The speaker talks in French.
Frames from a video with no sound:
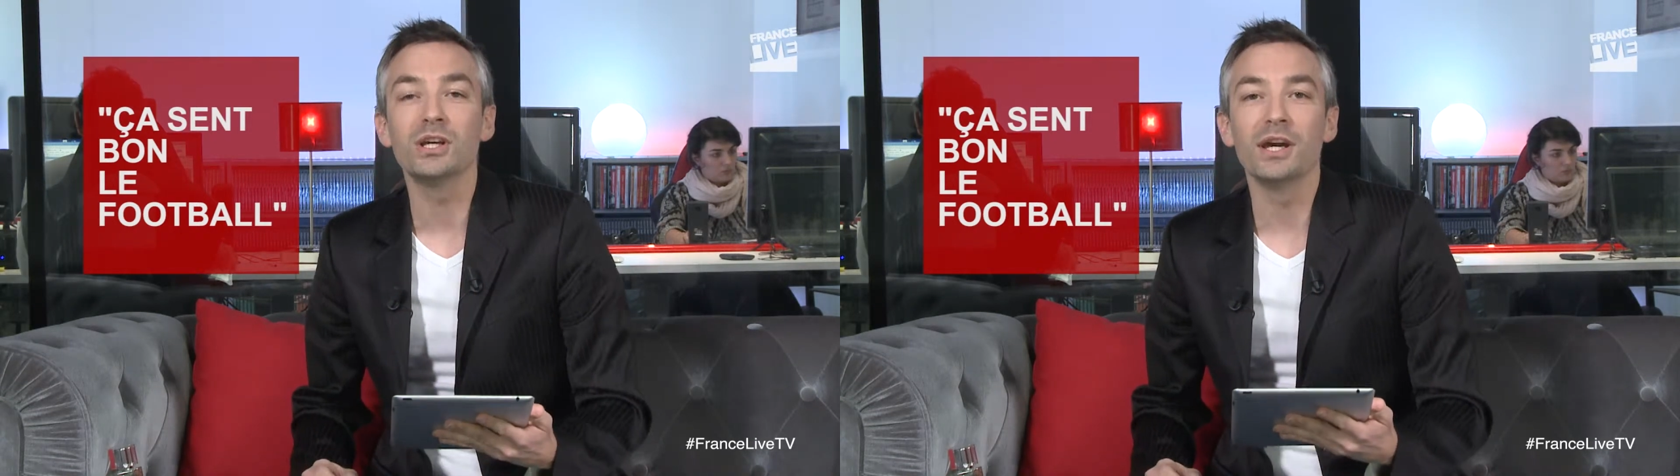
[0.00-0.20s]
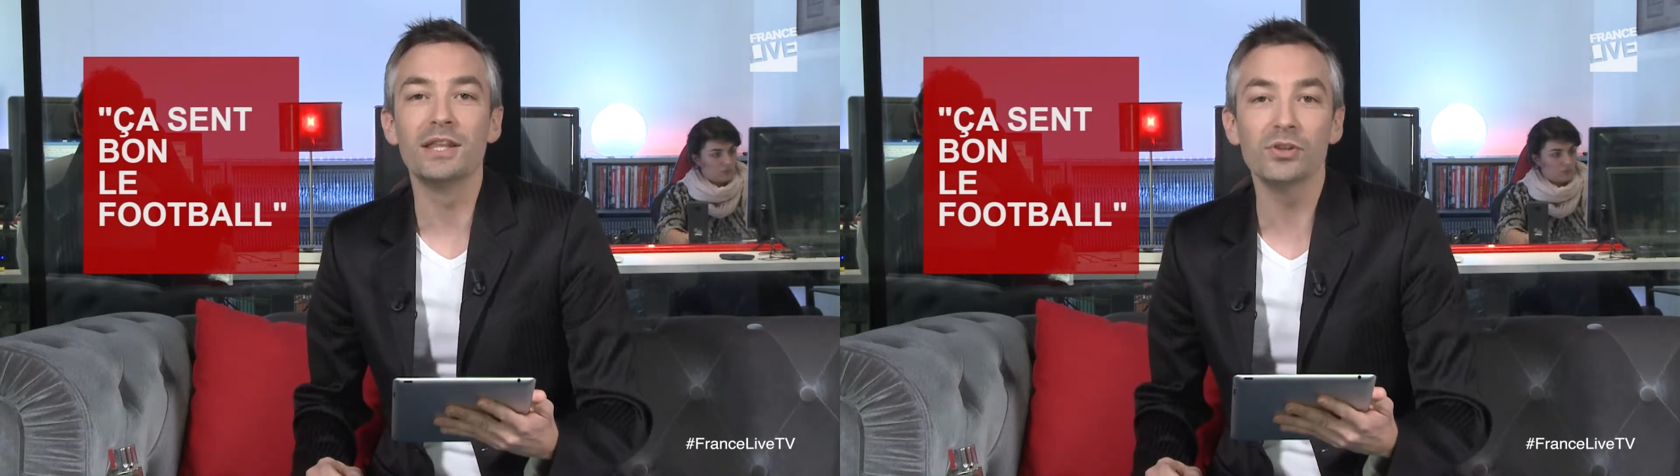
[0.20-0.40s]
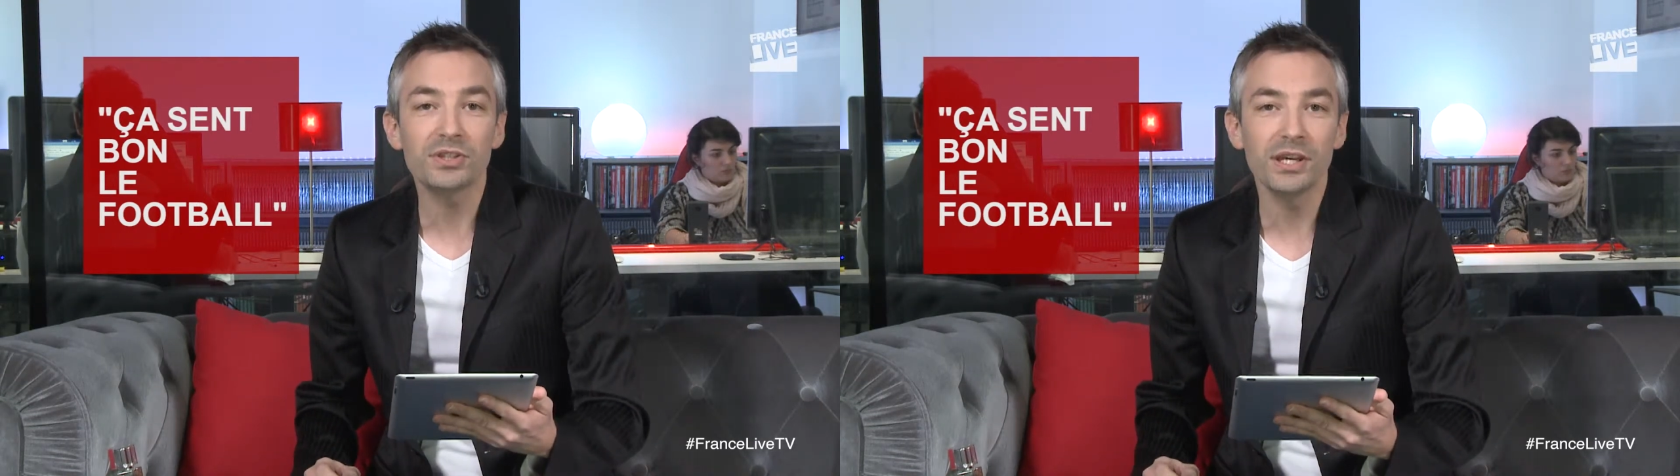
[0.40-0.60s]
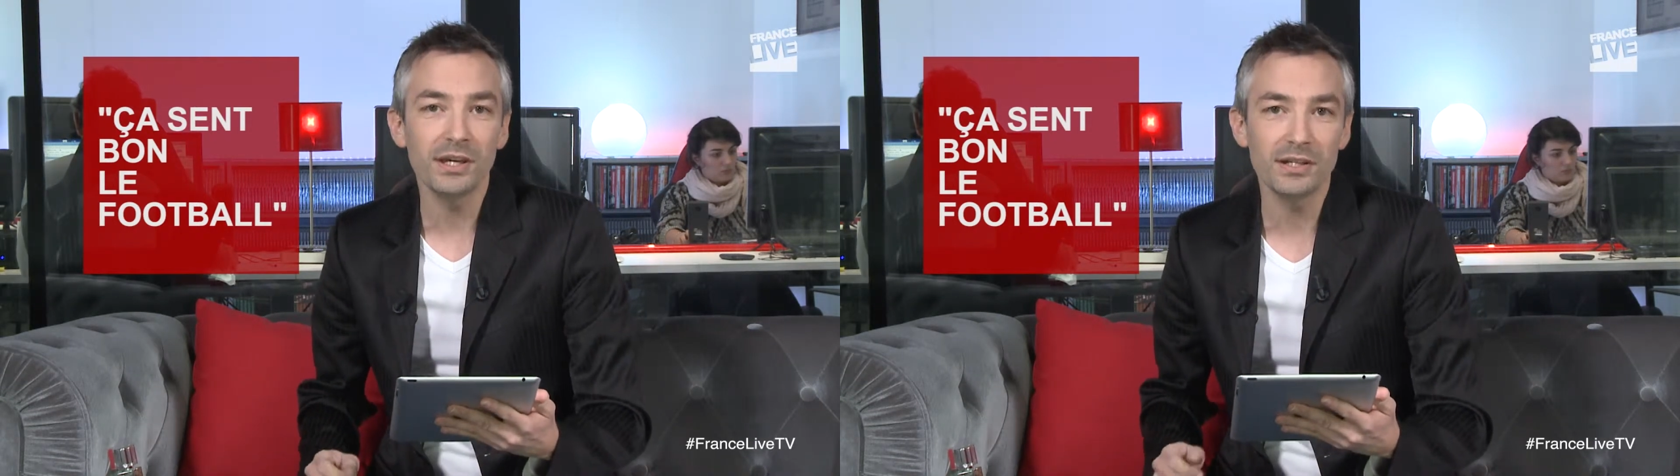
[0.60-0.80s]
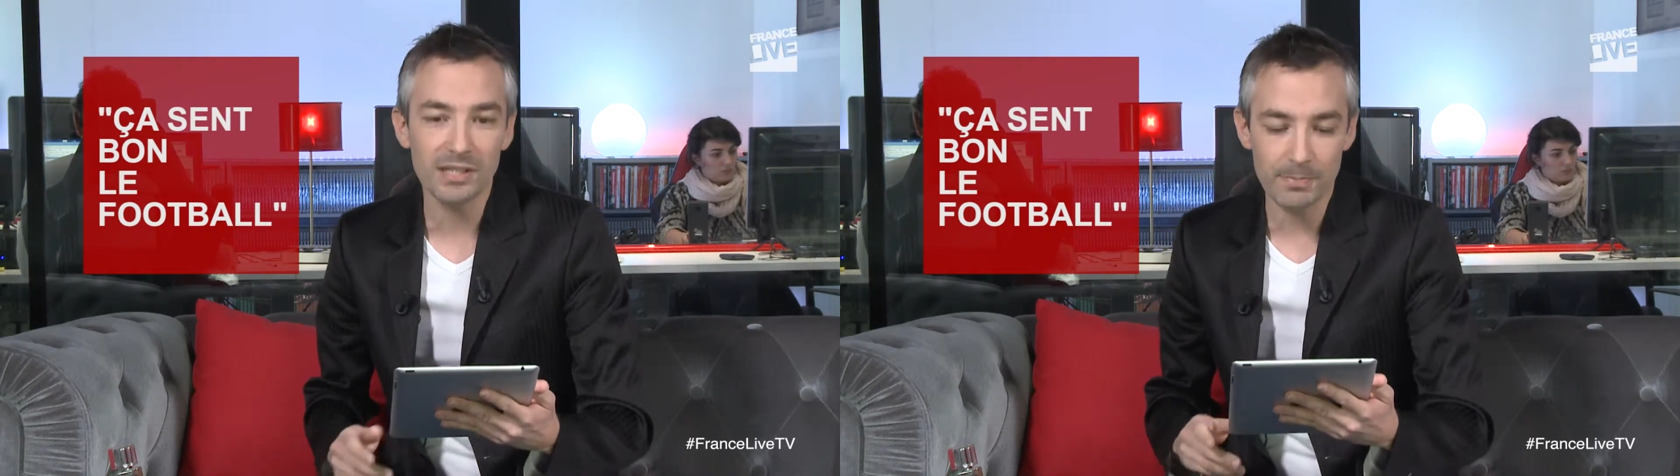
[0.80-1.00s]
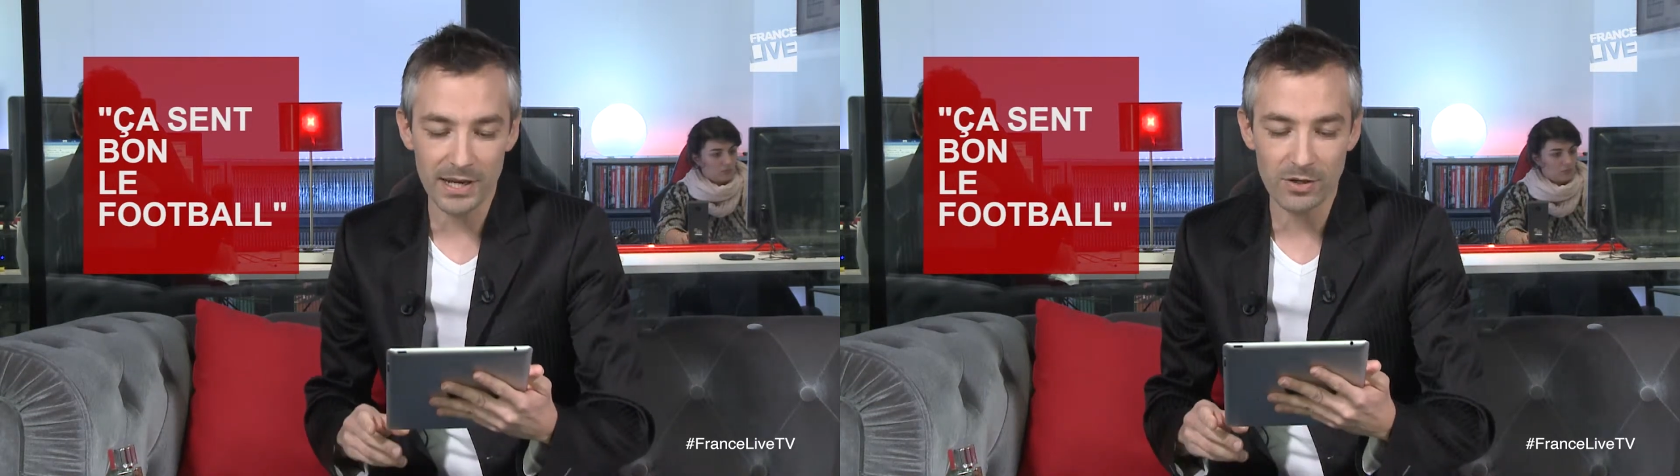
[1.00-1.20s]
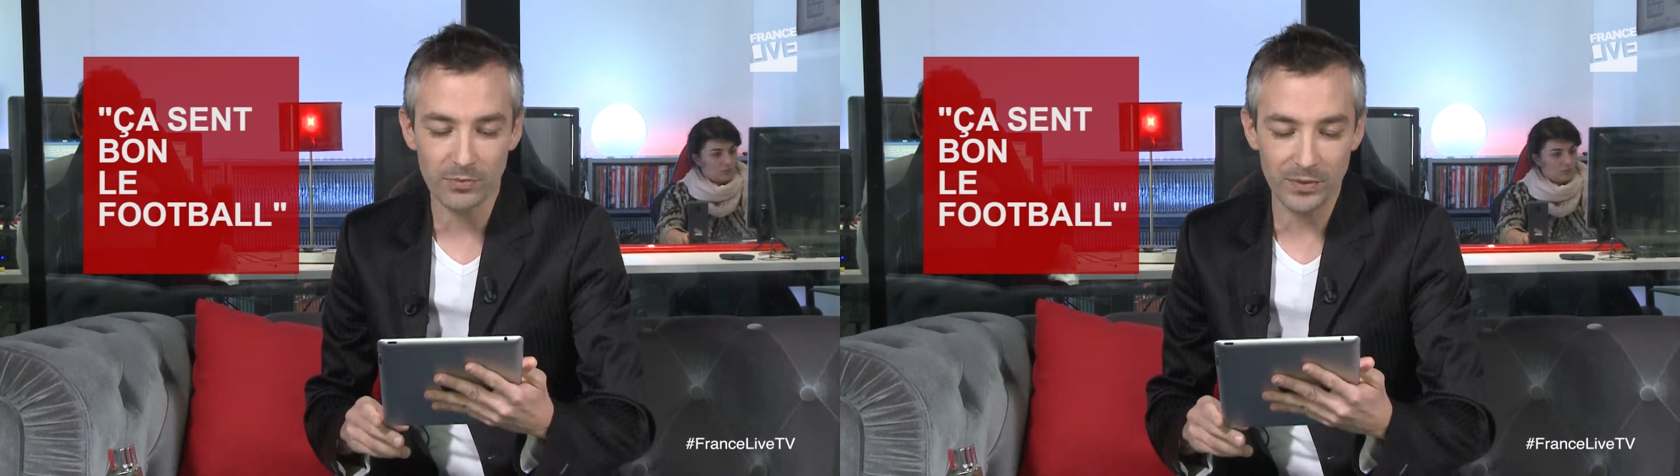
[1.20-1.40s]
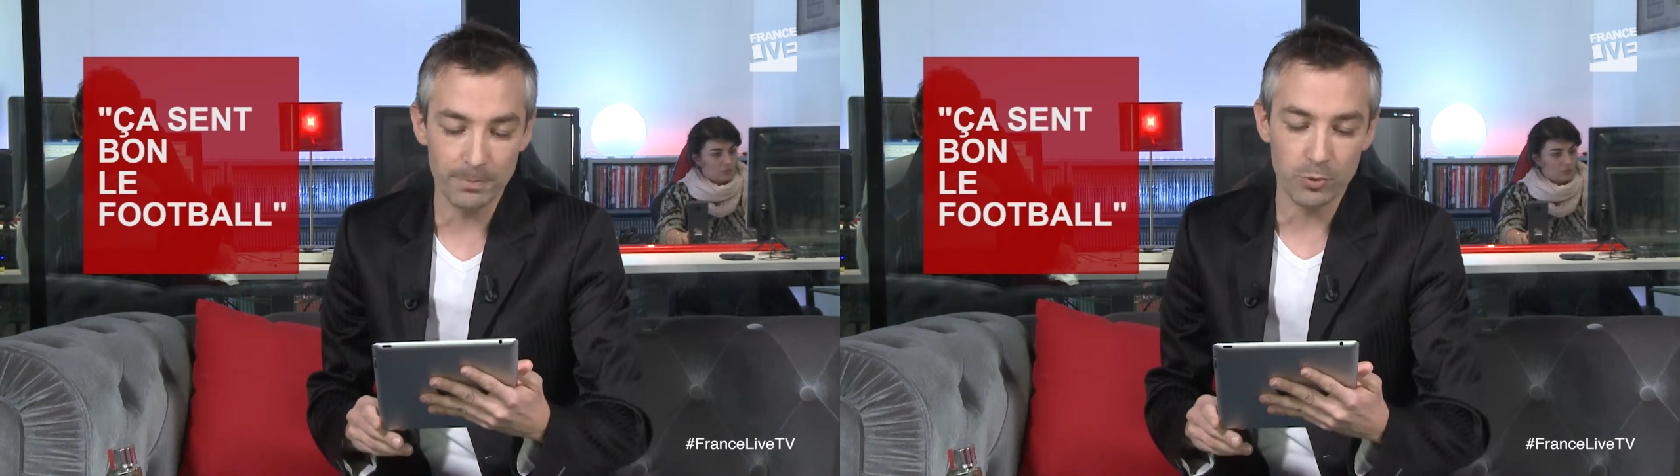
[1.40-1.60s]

est nantais, il s'appelle Philippe